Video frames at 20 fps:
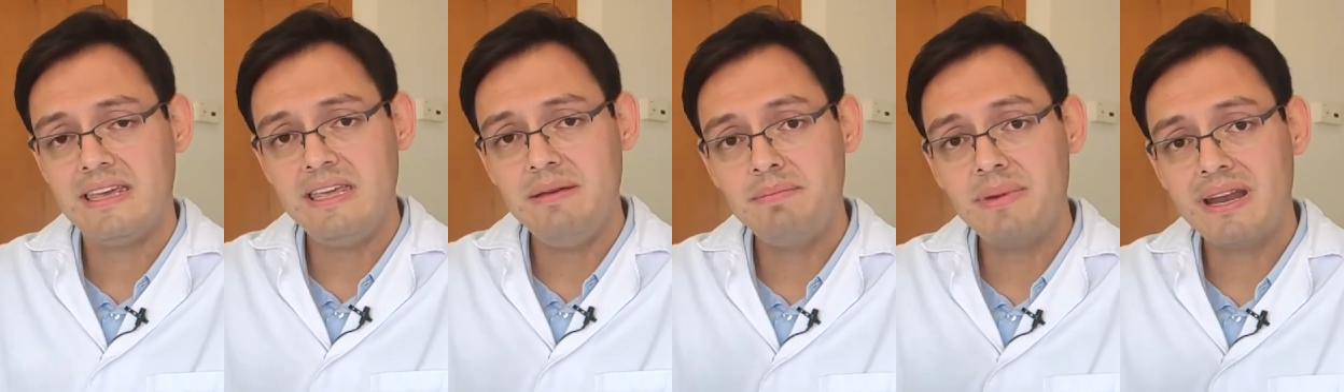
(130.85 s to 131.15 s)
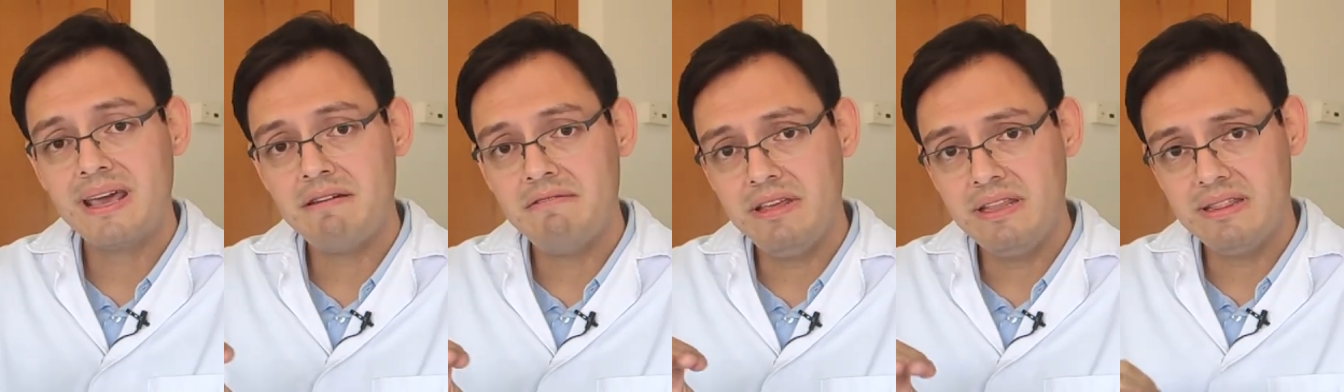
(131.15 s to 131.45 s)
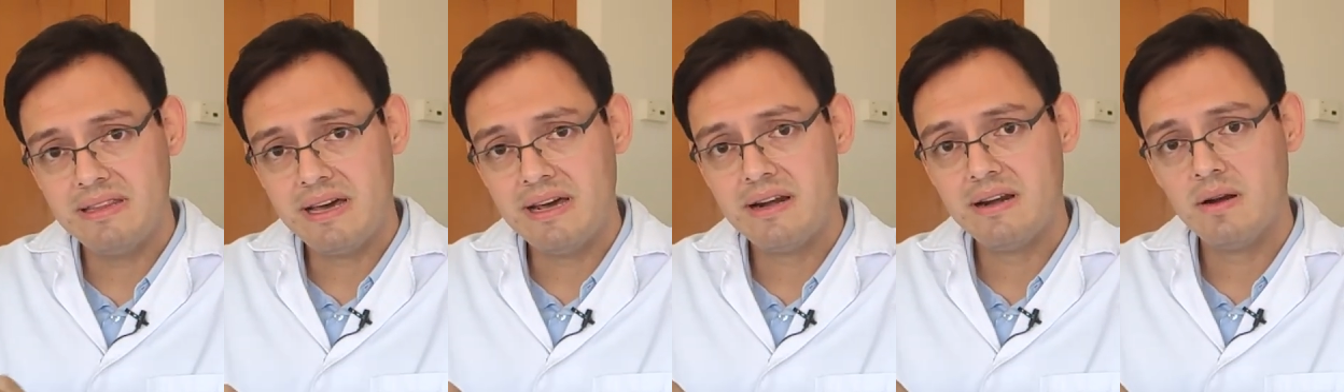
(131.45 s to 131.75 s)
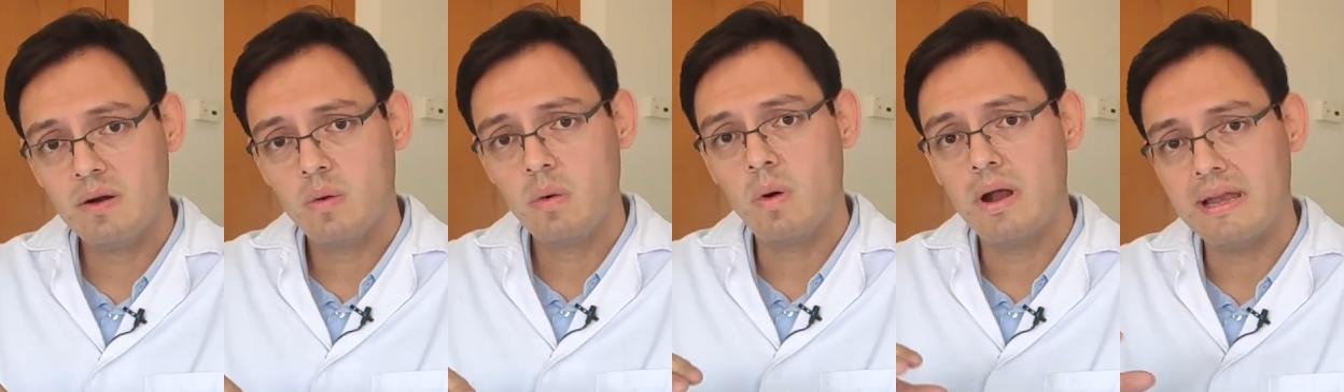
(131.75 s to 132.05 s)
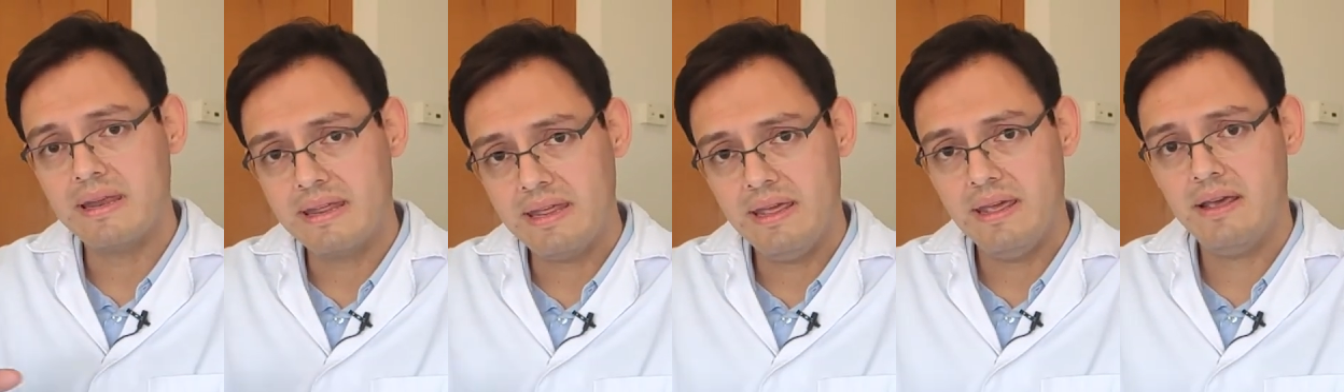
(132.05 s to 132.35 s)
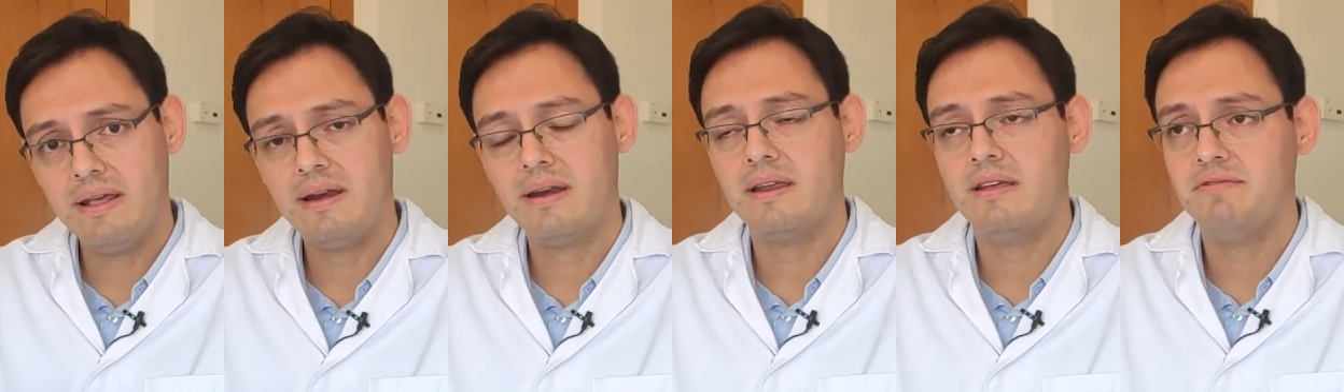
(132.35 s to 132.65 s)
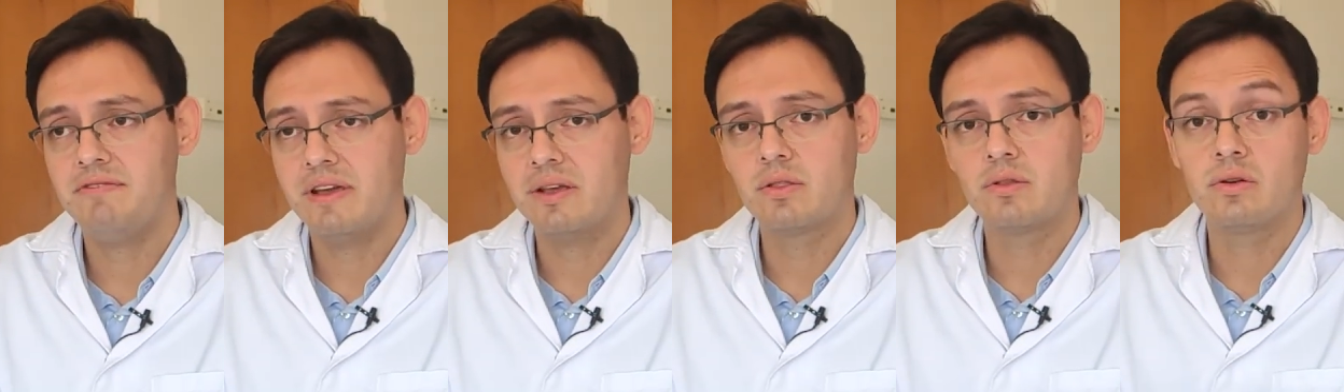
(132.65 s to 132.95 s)
y para evitar cualquier
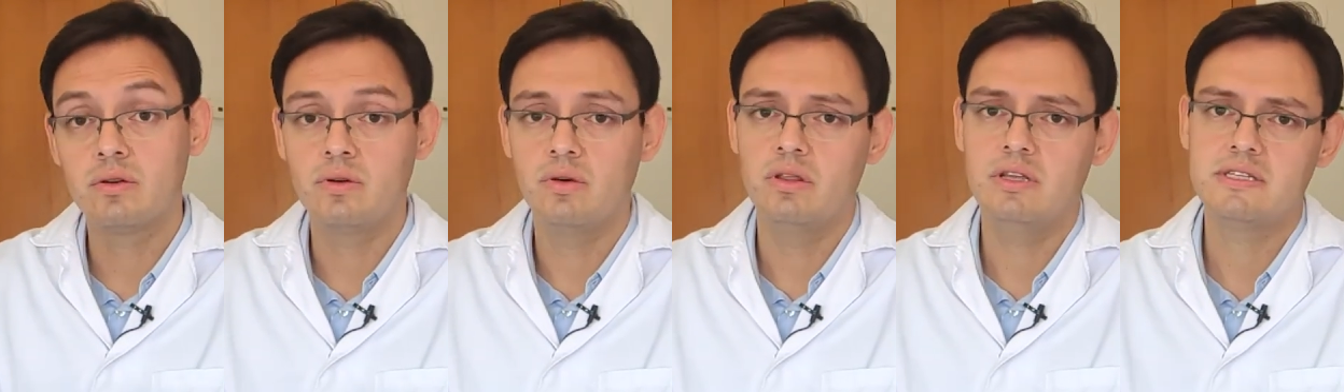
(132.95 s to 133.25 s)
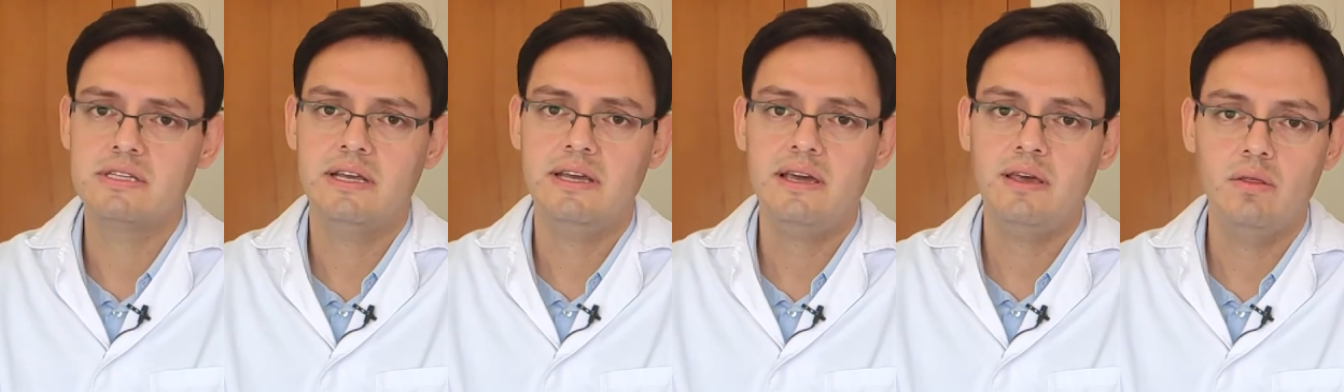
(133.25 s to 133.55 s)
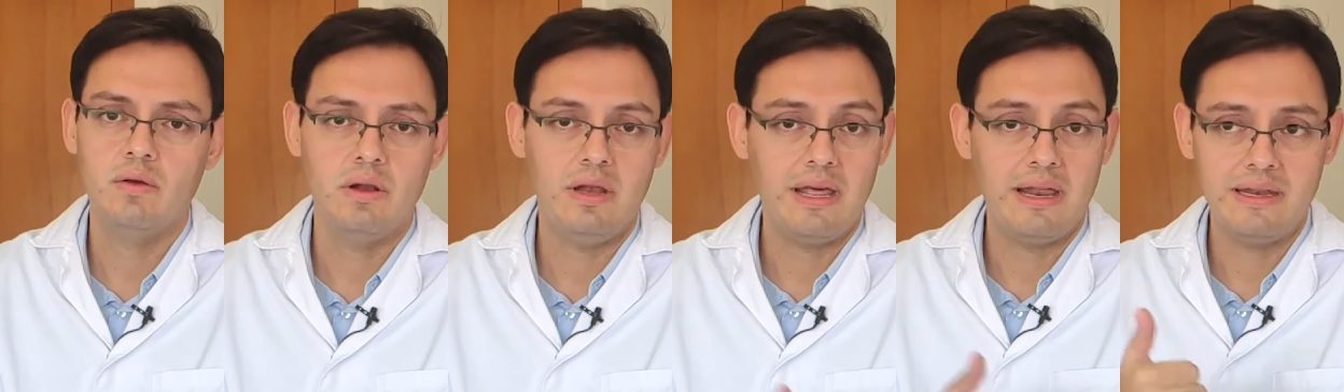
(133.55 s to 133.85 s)
efecto no deseado,